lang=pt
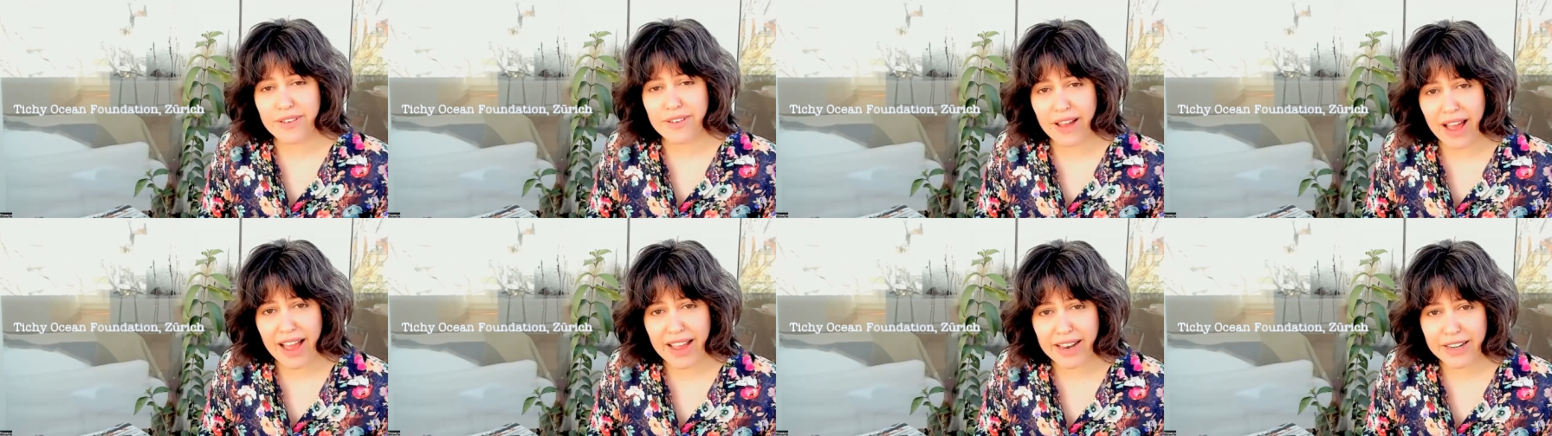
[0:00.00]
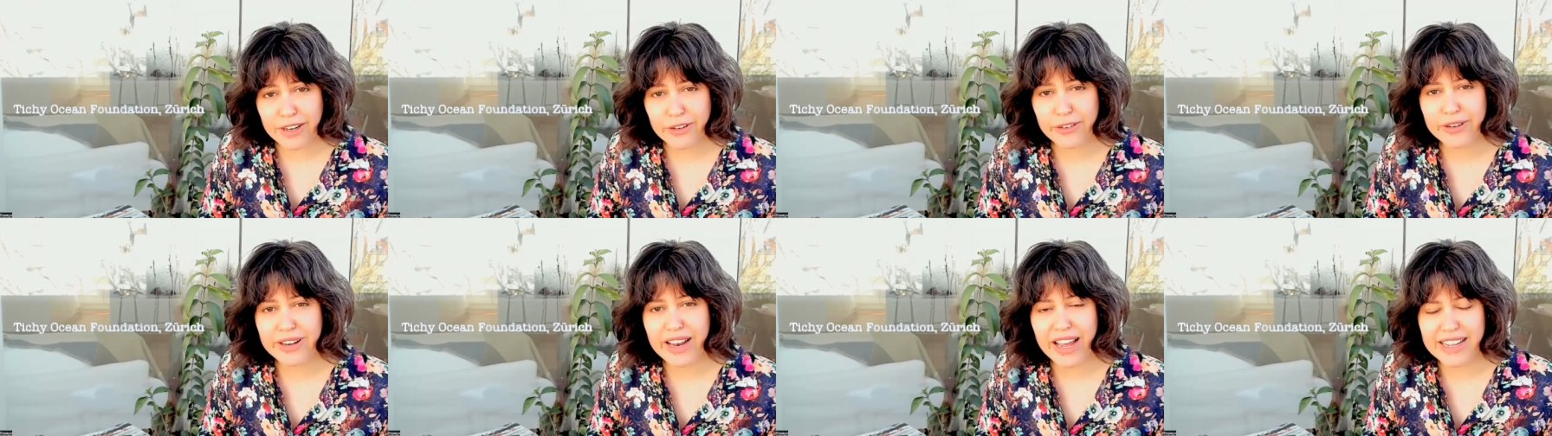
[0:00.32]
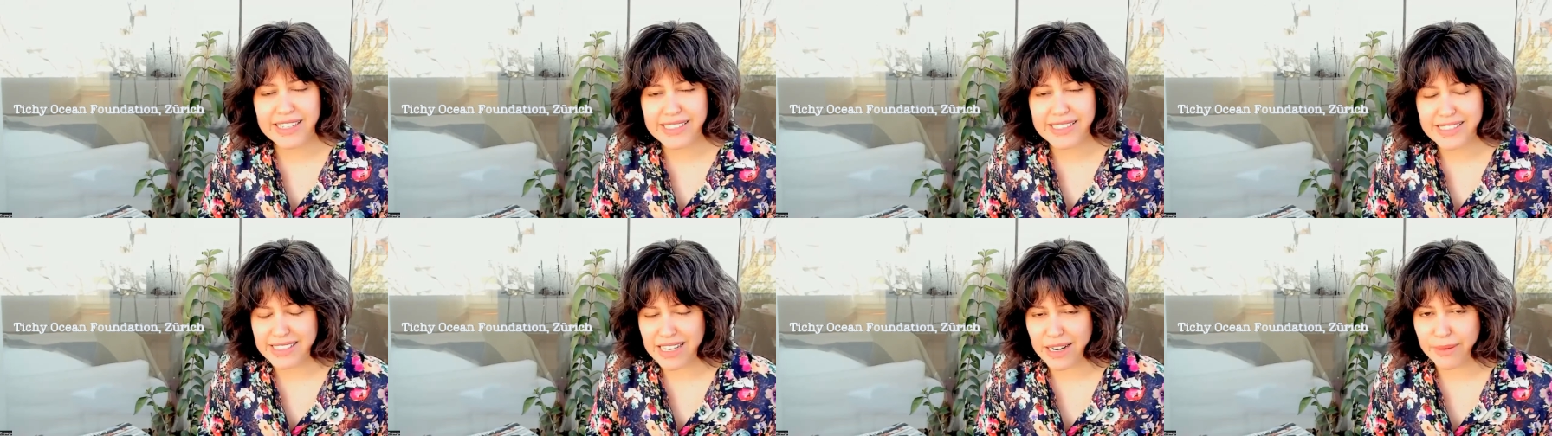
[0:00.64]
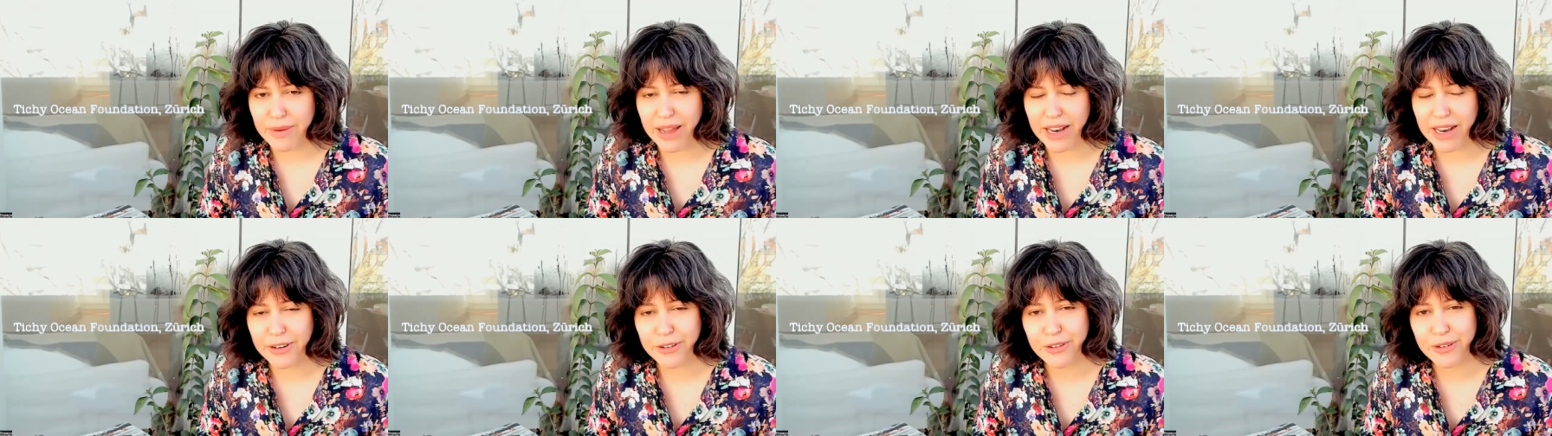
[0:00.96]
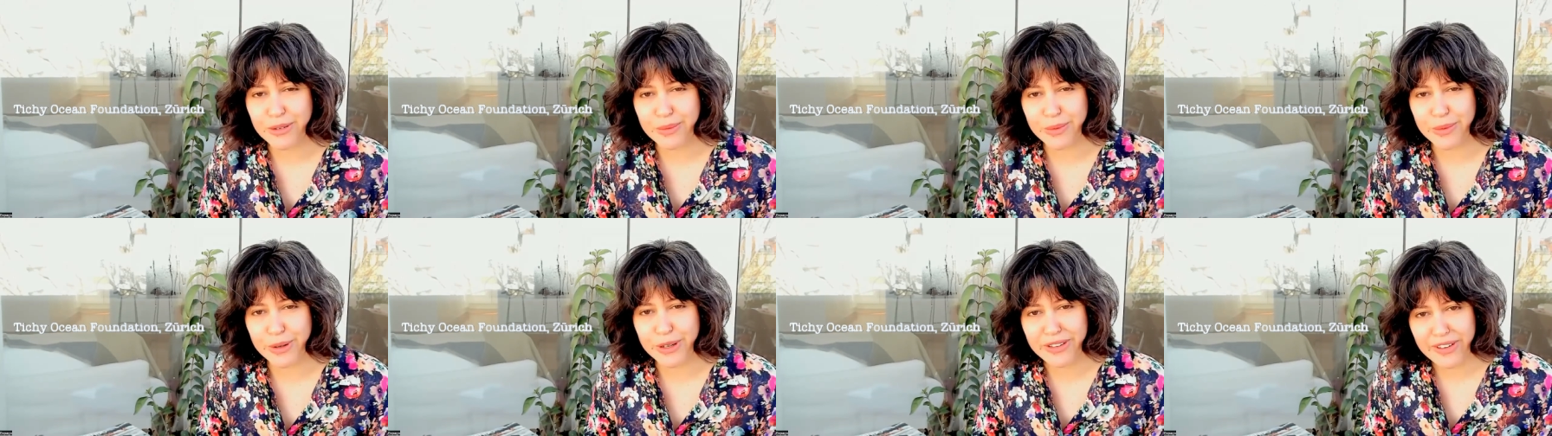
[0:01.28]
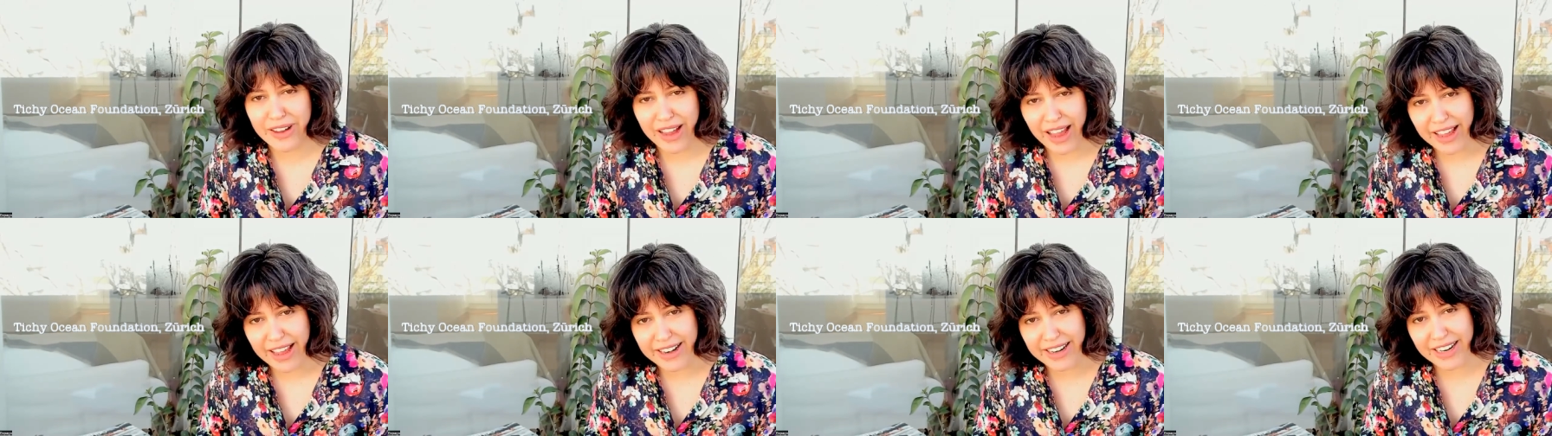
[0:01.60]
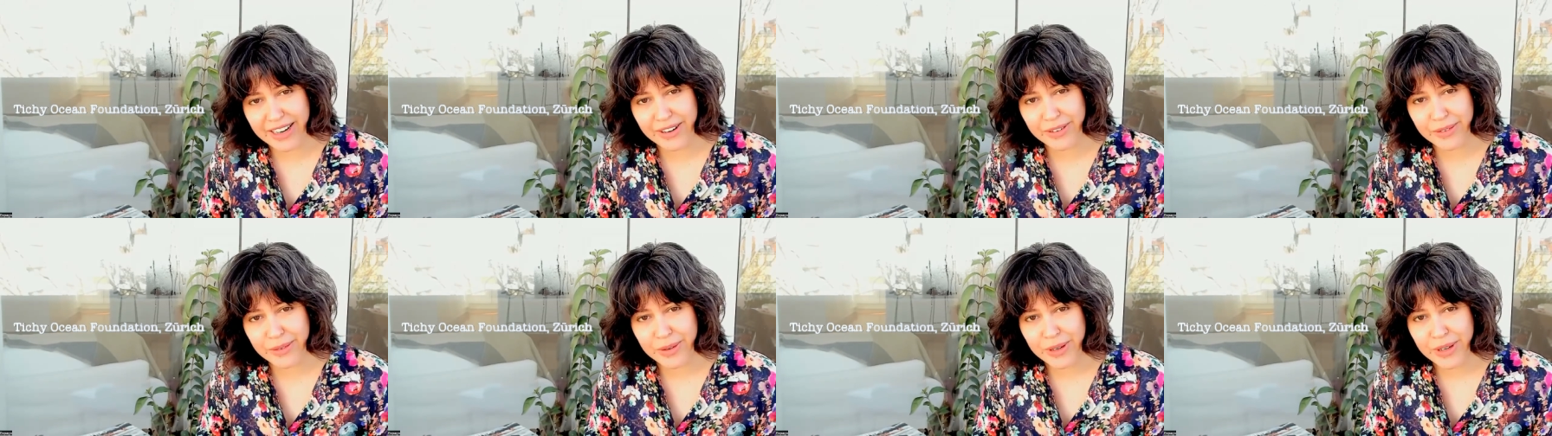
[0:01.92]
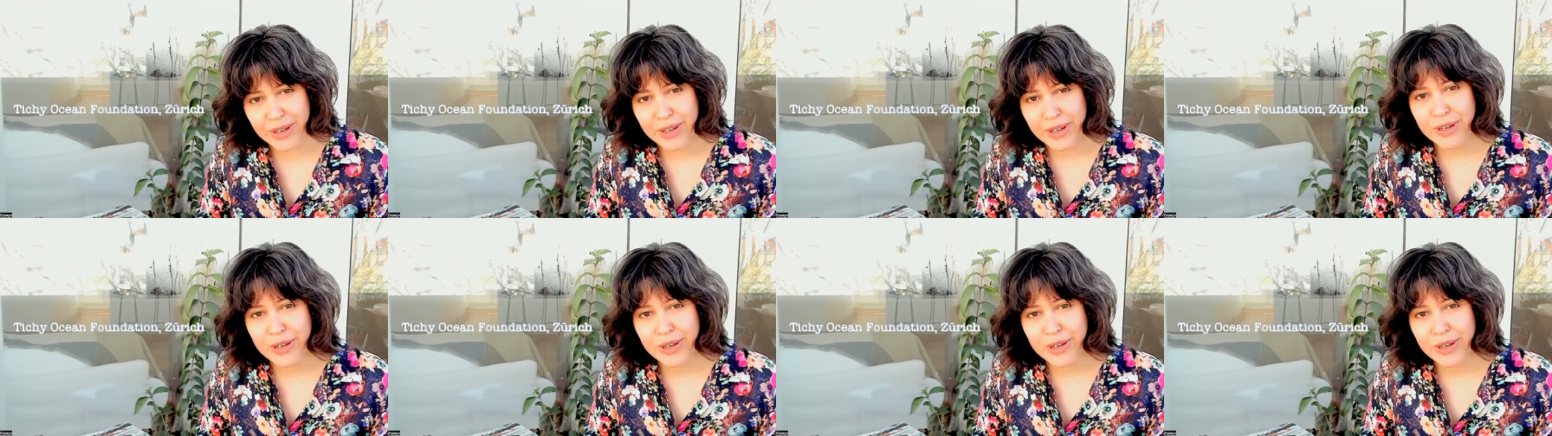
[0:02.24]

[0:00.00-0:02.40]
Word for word: vale olhar esse trabalho com muito carinho,